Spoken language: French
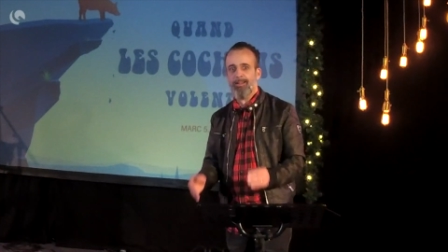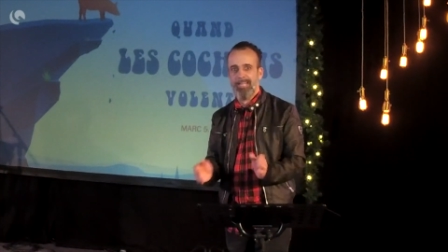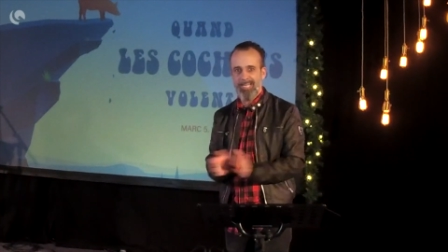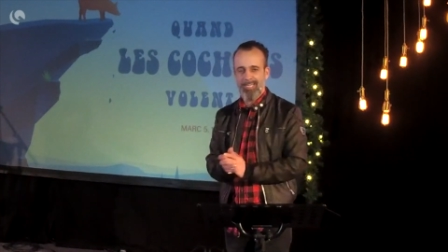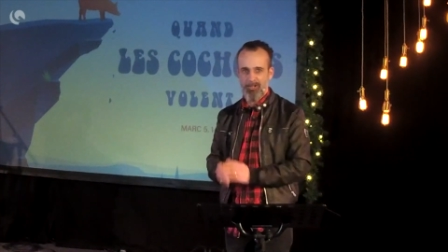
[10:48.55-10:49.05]

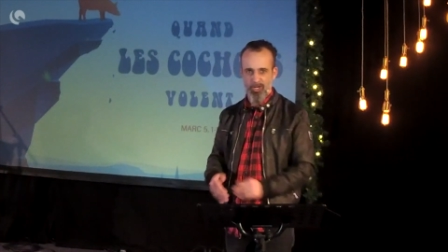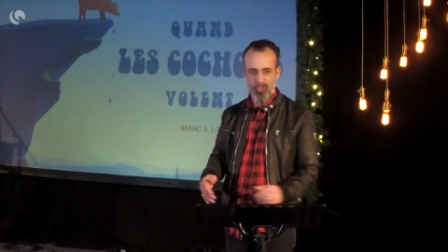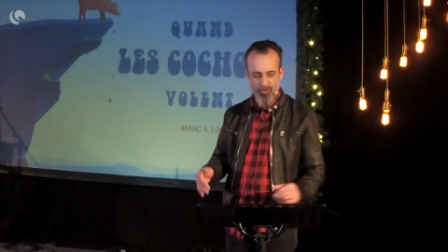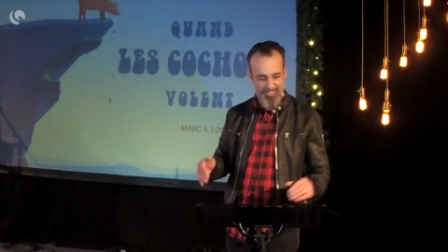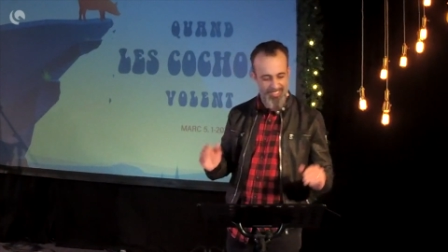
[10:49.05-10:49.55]
Les,
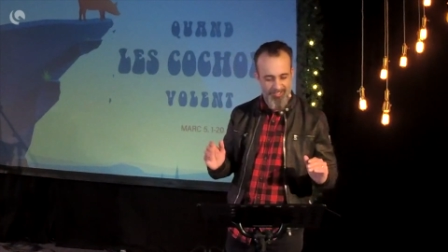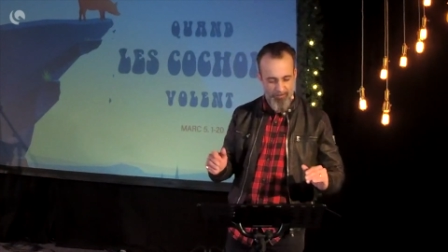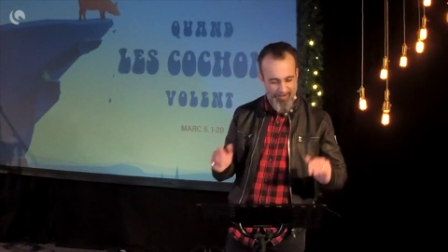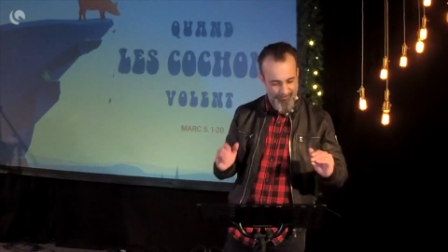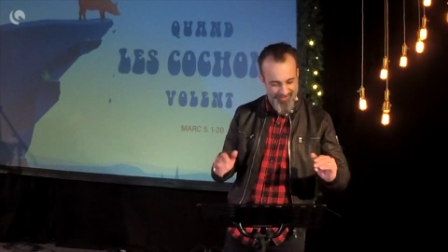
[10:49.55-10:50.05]
cochons, ils
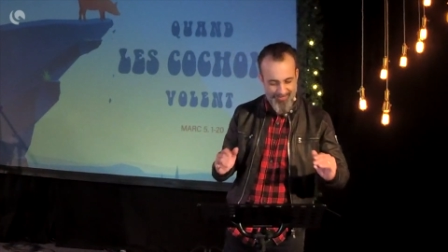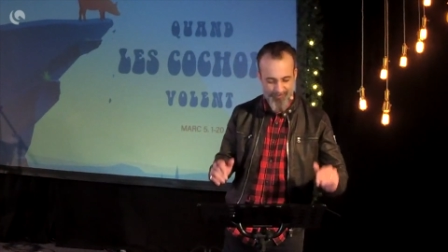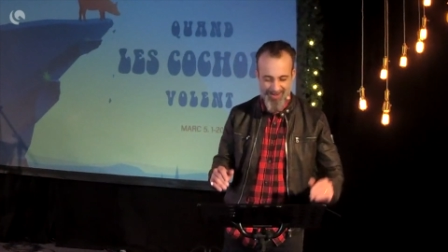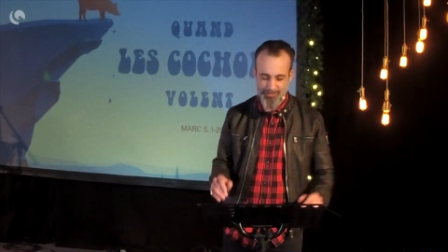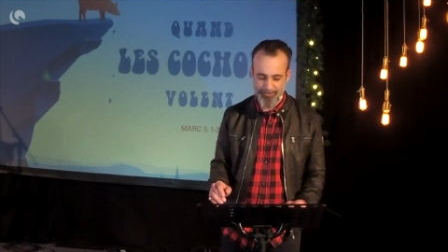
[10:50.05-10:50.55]
n'ont pas fini de
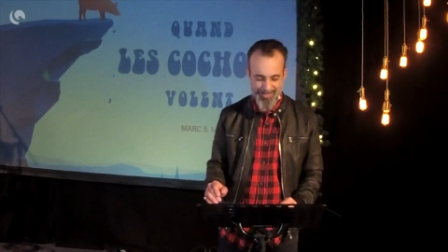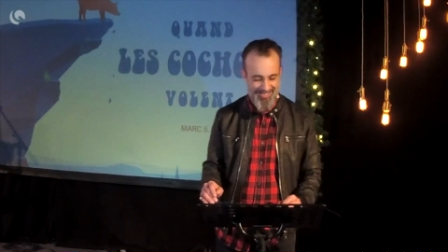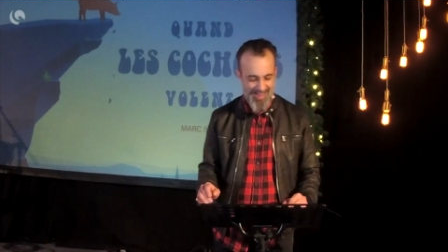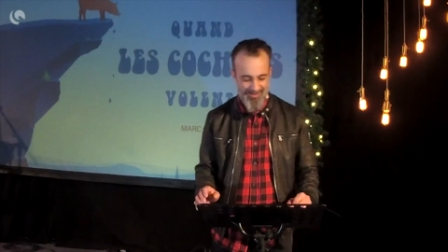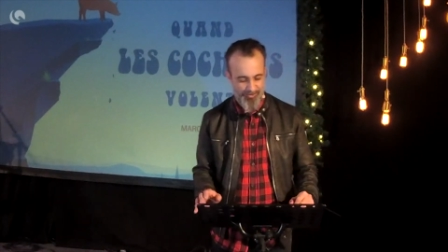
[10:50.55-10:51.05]
faire le
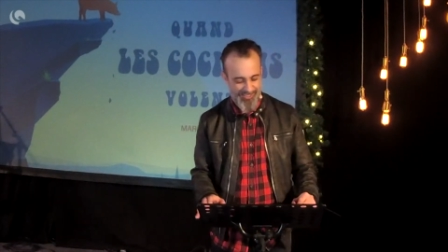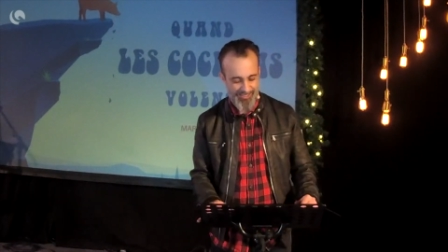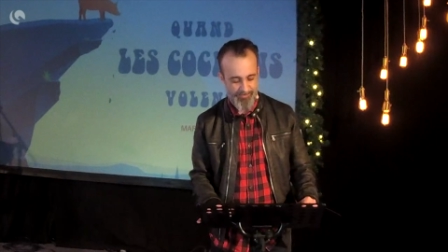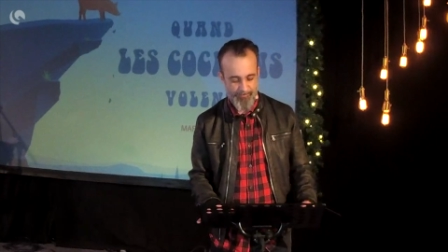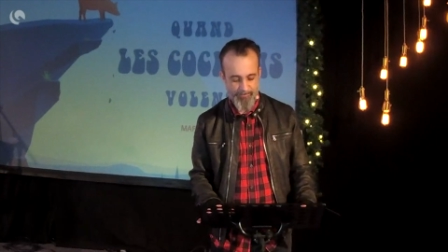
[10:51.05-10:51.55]
spectacle
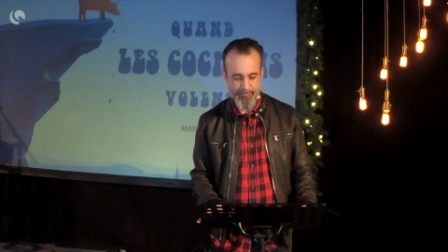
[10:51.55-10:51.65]
aussi.